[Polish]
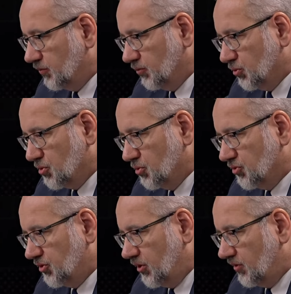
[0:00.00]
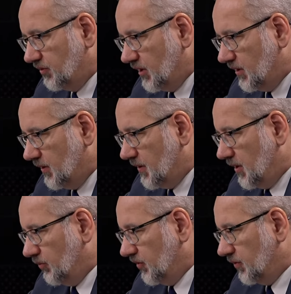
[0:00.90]
Funduszu Zdrowia,
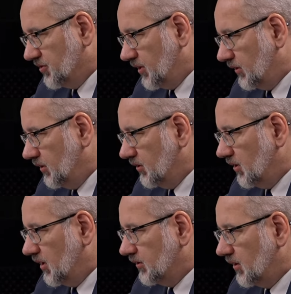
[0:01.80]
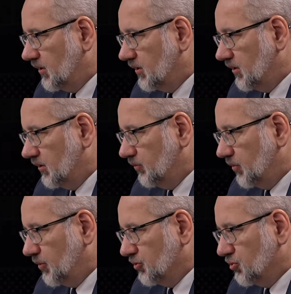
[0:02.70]
bo w ostatnich latach e,
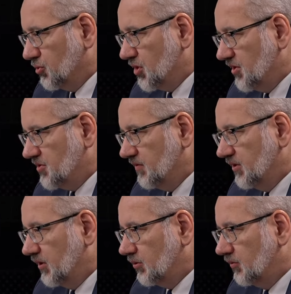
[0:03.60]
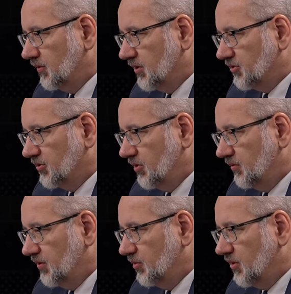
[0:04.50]
po prostu część wydatków na
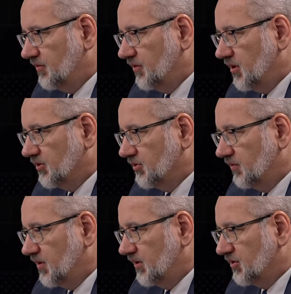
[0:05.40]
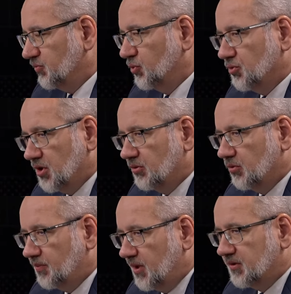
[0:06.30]
zdrowie była finansowana z
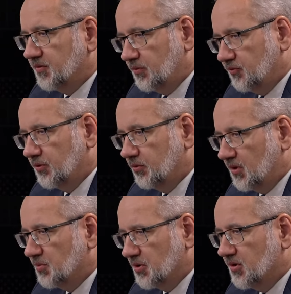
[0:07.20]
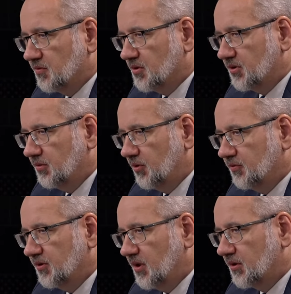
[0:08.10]
budżetu państwa. Mówię tutaj przede wszystkim o
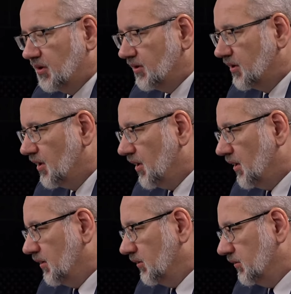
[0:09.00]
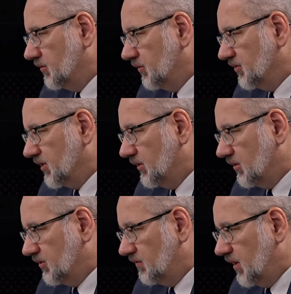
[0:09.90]
wydatkach e,
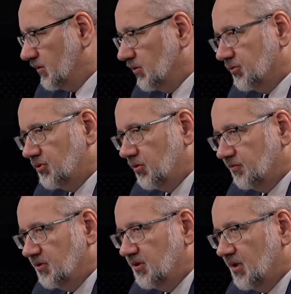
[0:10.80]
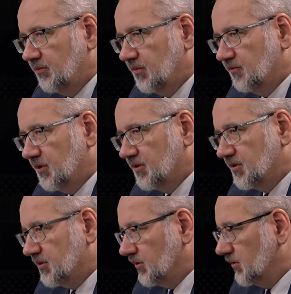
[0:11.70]
związanych z walką z COVID-em,
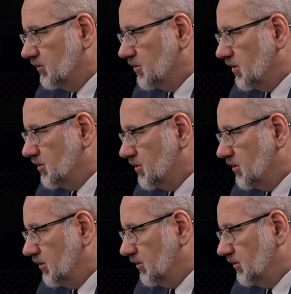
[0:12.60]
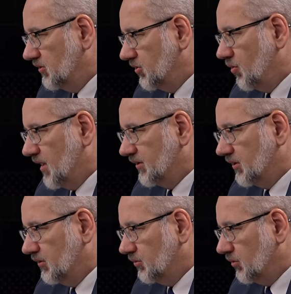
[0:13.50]
więc część tej
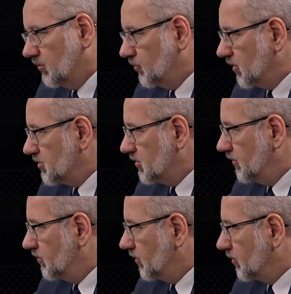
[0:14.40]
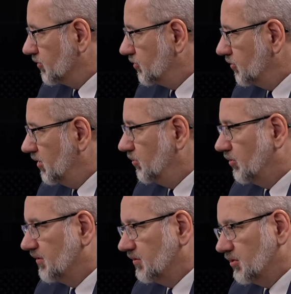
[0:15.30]
składki, którą płacimy, po prostu nie
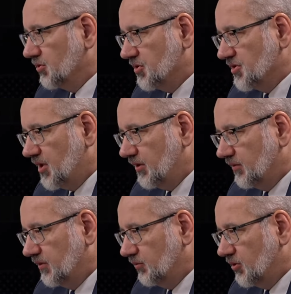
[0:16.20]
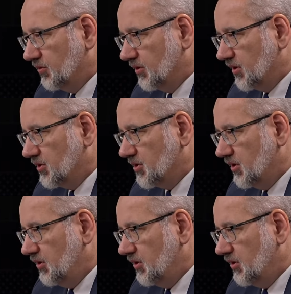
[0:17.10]
była wykorzystana w tym kontekście.